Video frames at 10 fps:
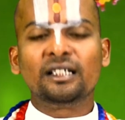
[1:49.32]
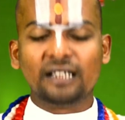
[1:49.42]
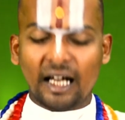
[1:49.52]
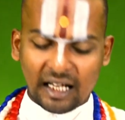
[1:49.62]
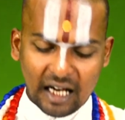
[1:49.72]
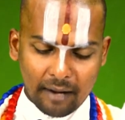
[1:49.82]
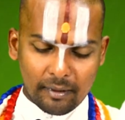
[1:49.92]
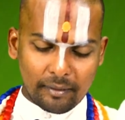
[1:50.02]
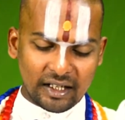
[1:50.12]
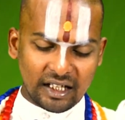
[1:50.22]

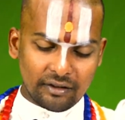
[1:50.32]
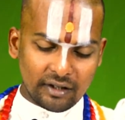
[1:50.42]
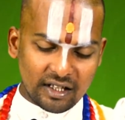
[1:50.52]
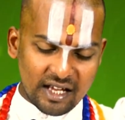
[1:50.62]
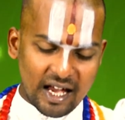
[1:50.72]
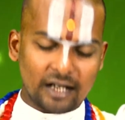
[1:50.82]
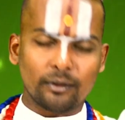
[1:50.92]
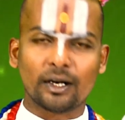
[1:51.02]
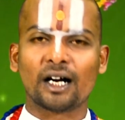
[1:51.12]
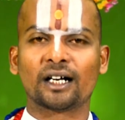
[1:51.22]
ధనలాభం అనేటువంటిది
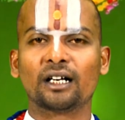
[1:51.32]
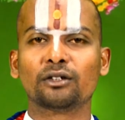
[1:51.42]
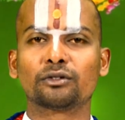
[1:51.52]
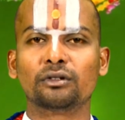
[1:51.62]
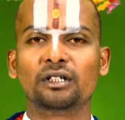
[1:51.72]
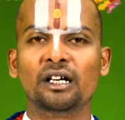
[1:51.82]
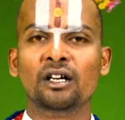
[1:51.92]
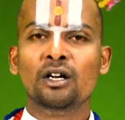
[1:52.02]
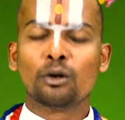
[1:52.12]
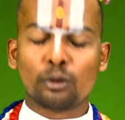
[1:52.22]
ఎక్కువగా కలుగుతుంది
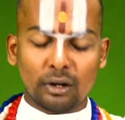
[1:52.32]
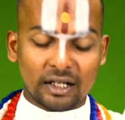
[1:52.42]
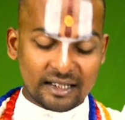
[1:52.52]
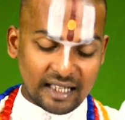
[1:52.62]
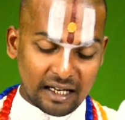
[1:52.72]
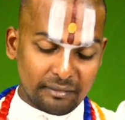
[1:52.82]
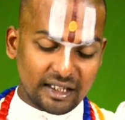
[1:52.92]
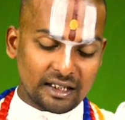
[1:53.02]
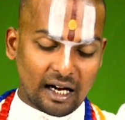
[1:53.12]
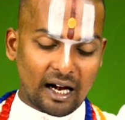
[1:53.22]
ఇంకోటి
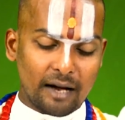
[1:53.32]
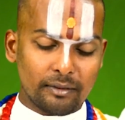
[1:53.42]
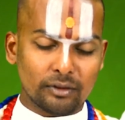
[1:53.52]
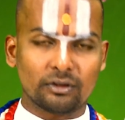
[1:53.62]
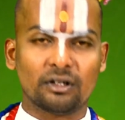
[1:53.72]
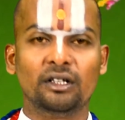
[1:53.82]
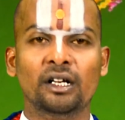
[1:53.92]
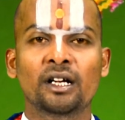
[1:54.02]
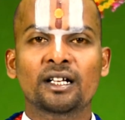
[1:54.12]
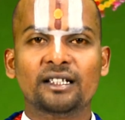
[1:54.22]
సన్మిత్ర లాభం
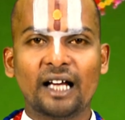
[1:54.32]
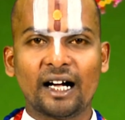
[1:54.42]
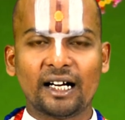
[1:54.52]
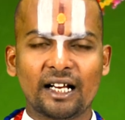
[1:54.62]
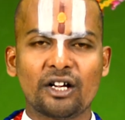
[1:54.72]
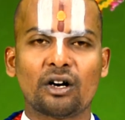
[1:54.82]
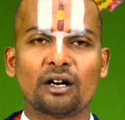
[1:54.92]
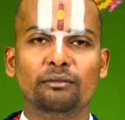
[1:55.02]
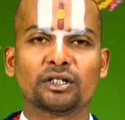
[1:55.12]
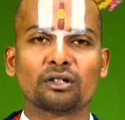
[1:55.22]
ఉంటుంది దగ్గర
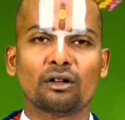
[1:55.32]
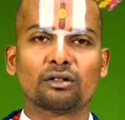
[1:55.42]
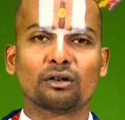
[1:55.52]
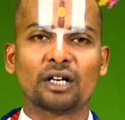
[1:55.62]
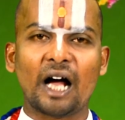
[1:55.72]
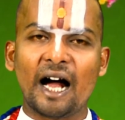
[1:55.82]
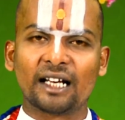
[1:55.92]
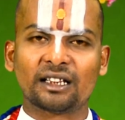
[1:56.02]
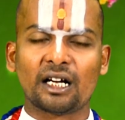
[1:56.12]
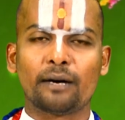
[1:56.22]
యొక్క మిత్రులతో
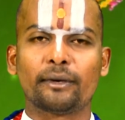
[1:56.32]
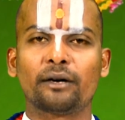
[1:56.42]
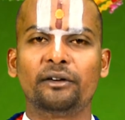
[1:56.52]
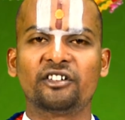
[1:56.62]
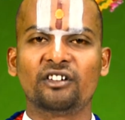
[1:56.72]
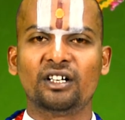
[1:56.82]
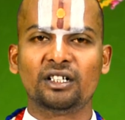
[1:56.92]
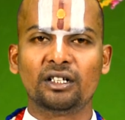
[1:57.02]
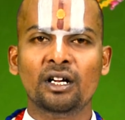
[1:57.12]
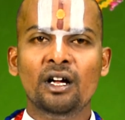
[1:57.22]
ఆర్థికపరమైనటువంటి
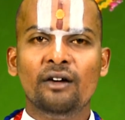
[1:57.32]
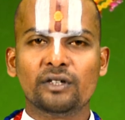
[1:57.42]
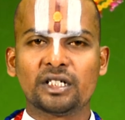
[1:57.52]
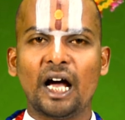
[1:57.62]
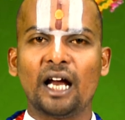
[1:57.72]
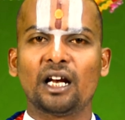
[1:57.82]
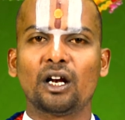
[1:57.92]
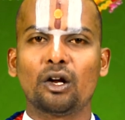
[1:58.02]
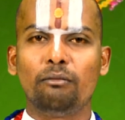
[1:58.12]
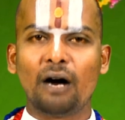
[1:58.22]

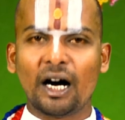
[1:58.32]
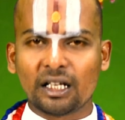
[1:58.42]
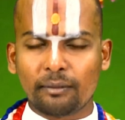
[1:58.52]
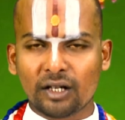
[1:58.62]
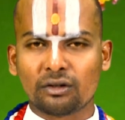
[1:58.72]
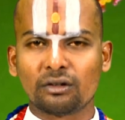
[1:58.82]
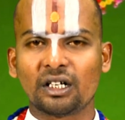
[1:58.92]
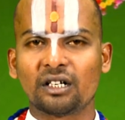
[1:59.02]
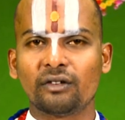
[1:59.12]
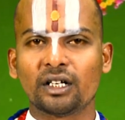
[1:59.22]
విషయాలలో
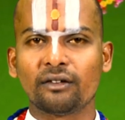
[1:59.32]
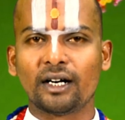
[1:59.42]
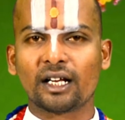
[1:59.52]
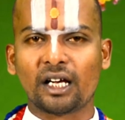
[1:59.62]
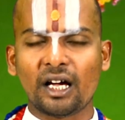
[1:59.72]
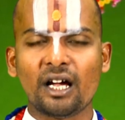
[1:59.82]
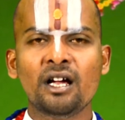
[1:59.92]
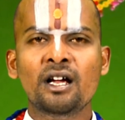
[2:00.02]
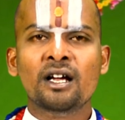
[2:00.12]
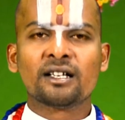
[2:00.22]
బాధపడుతున్నటువంటి వారికి
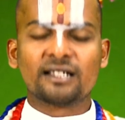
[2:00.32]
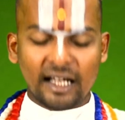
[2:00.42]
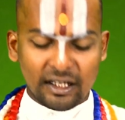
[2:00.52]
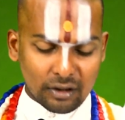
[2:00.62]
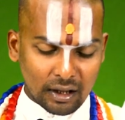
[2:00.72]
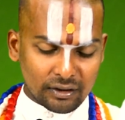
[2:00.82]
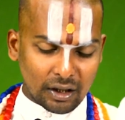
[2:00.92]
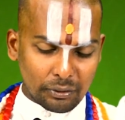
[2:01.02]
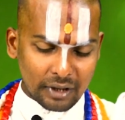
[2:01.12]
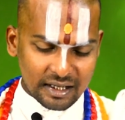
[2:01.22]

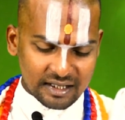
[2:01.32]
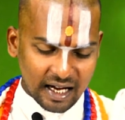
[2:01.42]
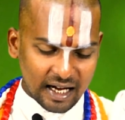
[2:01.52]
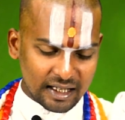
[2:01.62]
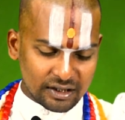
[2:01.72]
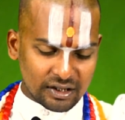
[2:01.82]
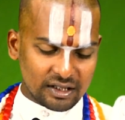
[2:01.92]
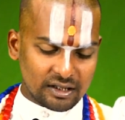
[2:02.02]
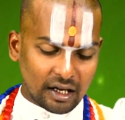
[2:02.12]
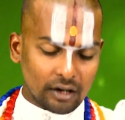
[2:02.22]
స్నేహితులందరూ కూడా సహాయం
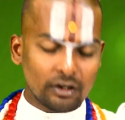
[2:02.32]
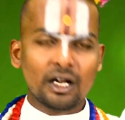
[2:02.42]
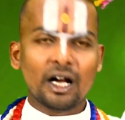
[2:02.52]
చేస్తారు